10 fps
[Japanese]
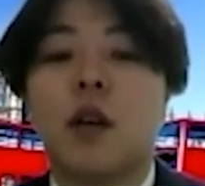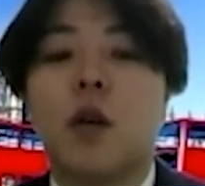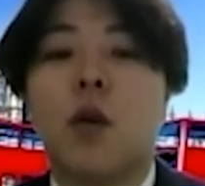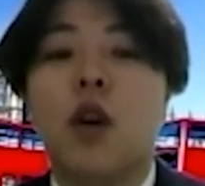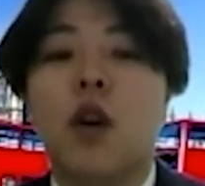
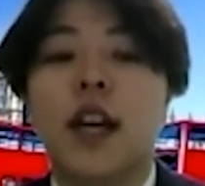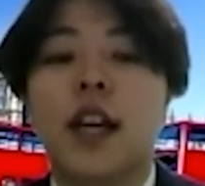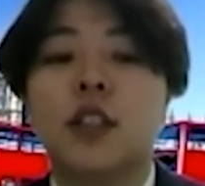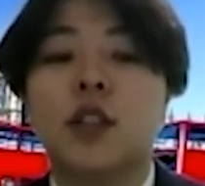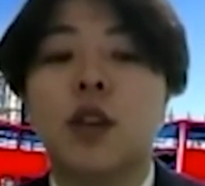オンライン
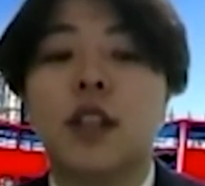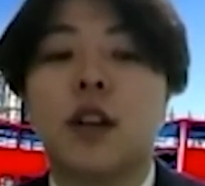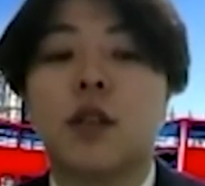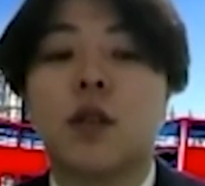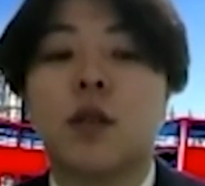将棋など
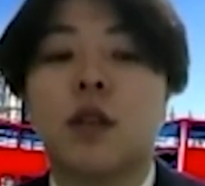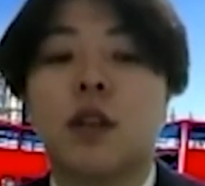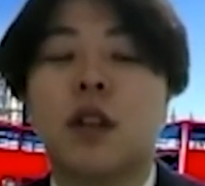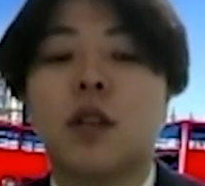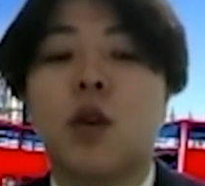の
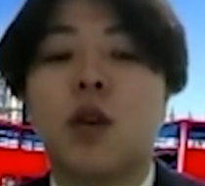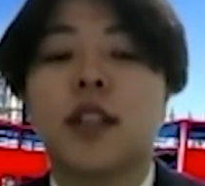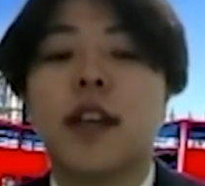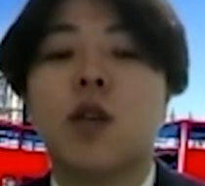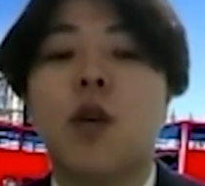国
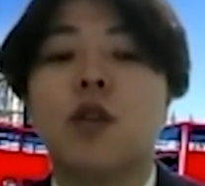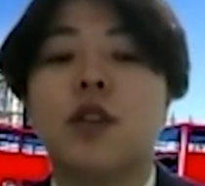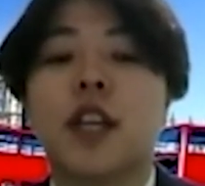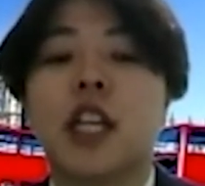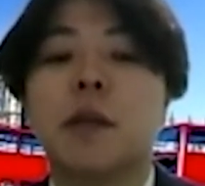際交流で
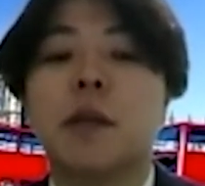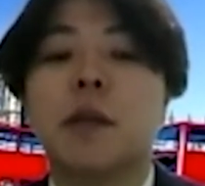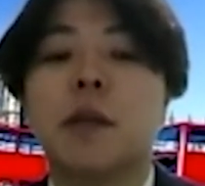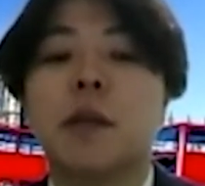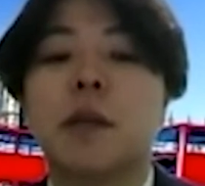きる場を
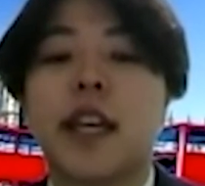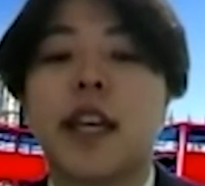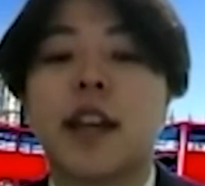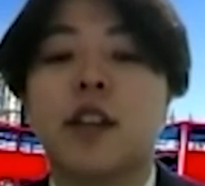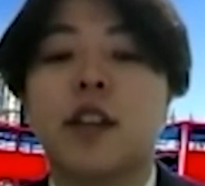作っていき
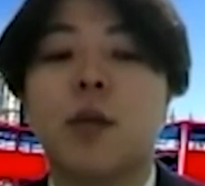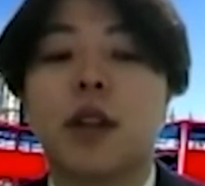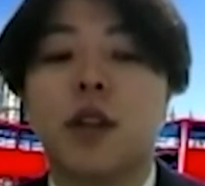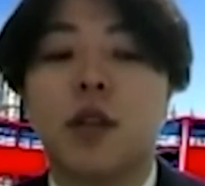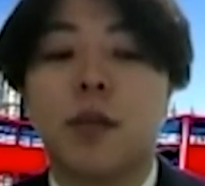たいと思っ
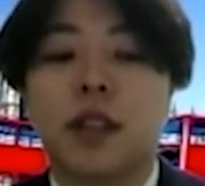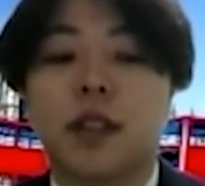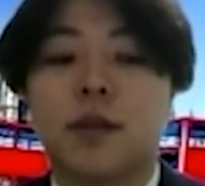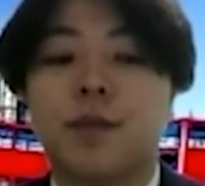ております。